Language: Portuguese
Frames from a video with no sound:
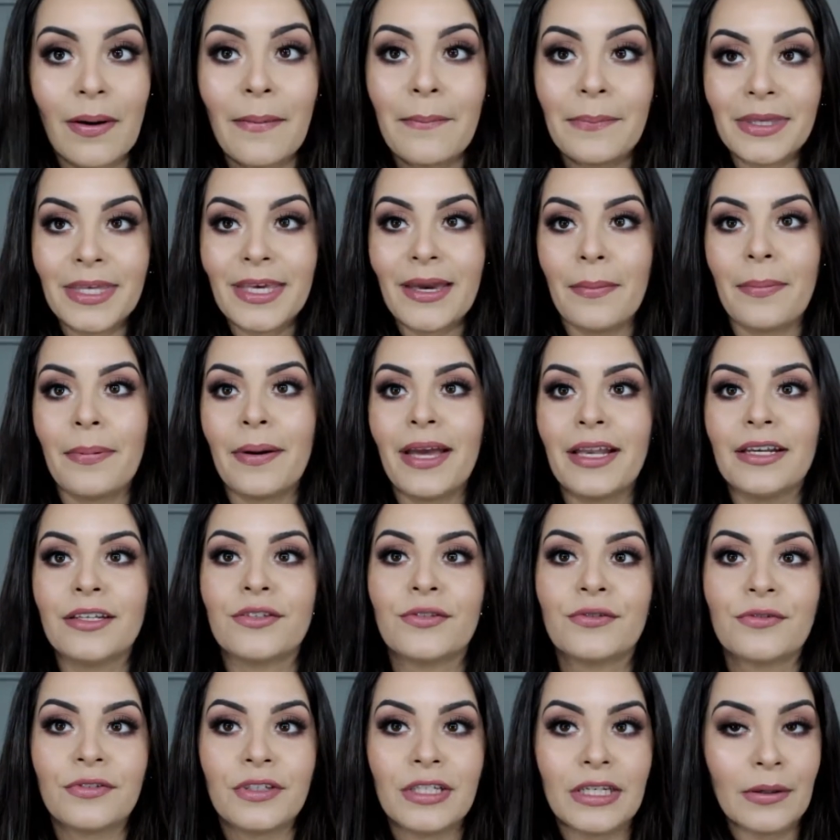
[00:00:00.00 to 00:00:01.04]
A minha pele
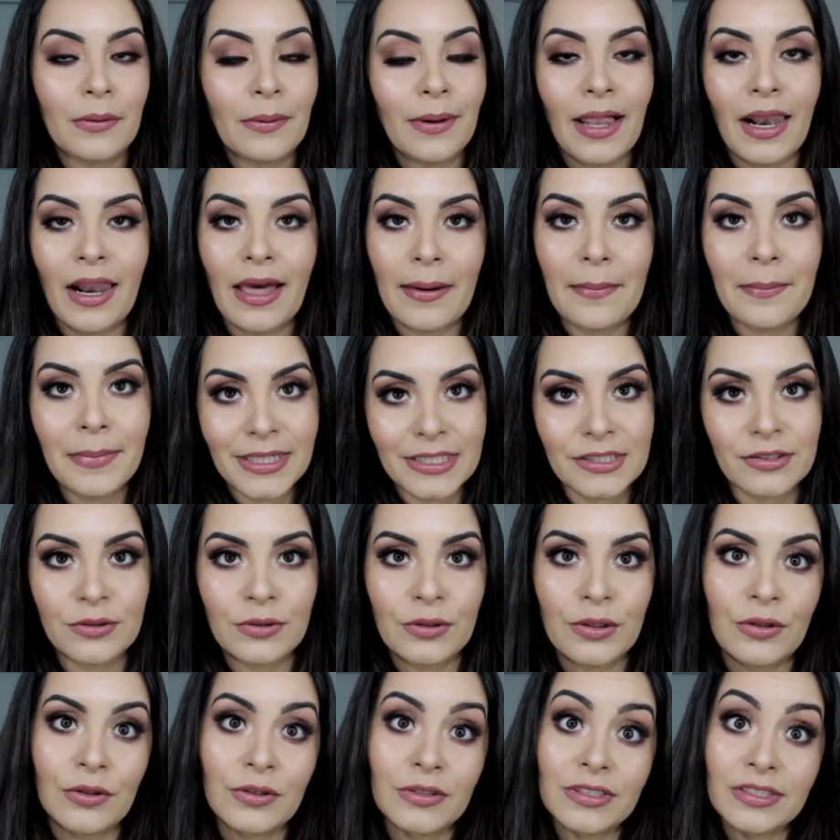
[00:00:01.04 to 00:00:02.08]
no verão ela é mais
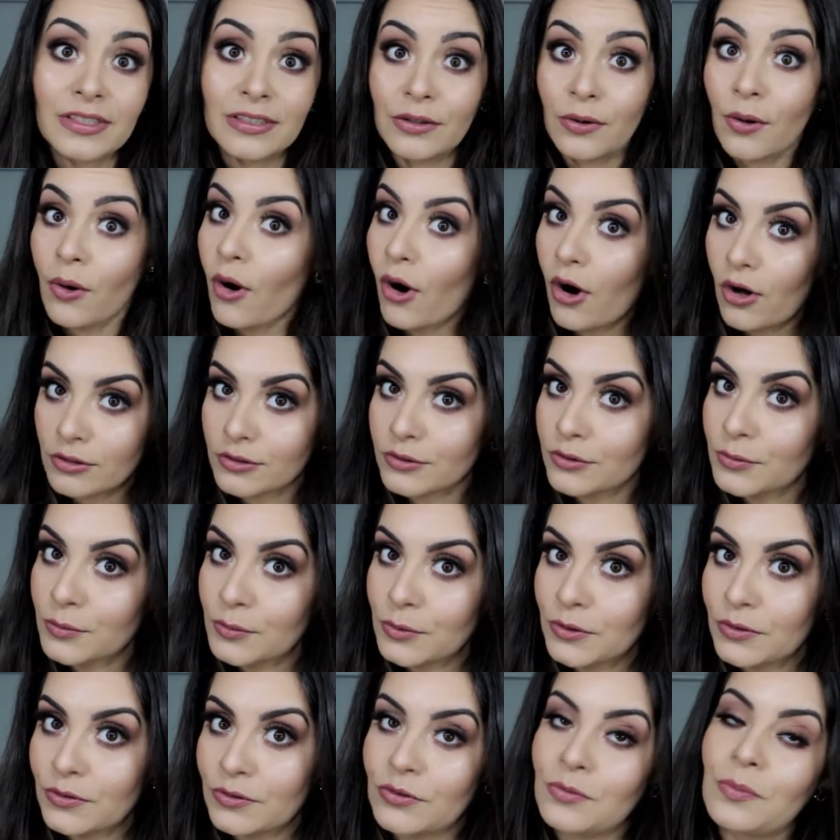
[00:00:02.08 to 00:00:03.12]
oleosa e eu gosto
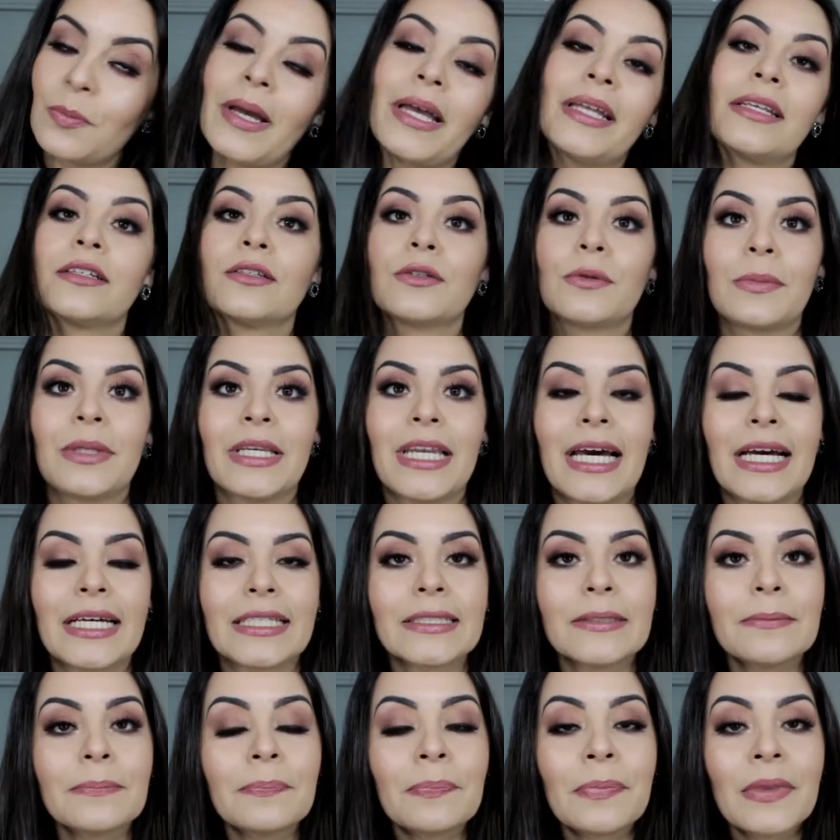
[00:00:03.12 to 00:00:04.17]
muito de pele
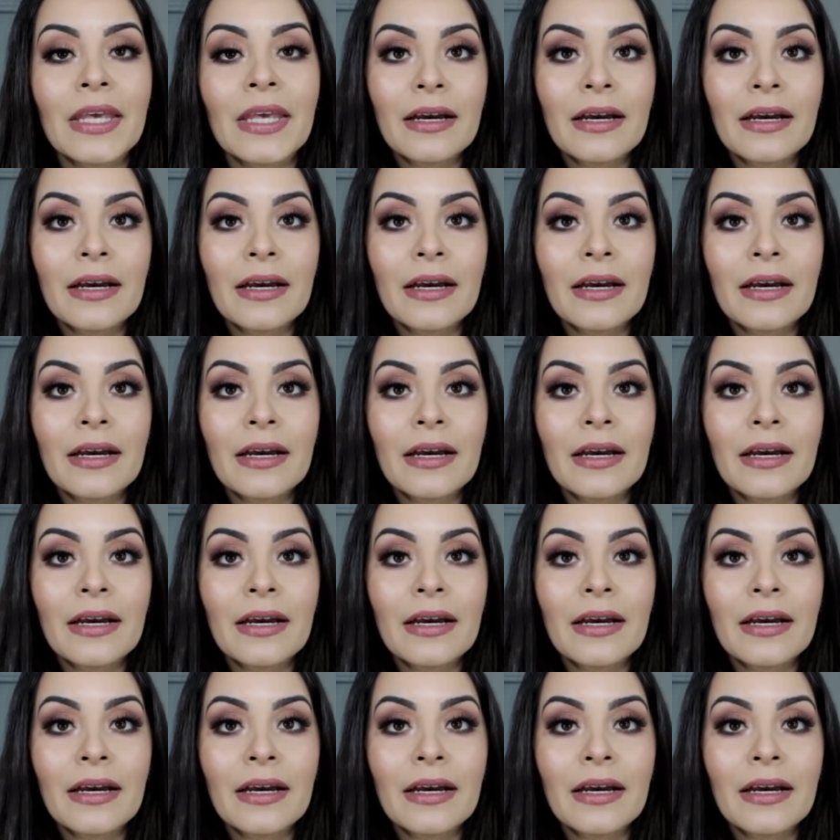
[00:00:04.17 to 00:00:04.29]
iluminada.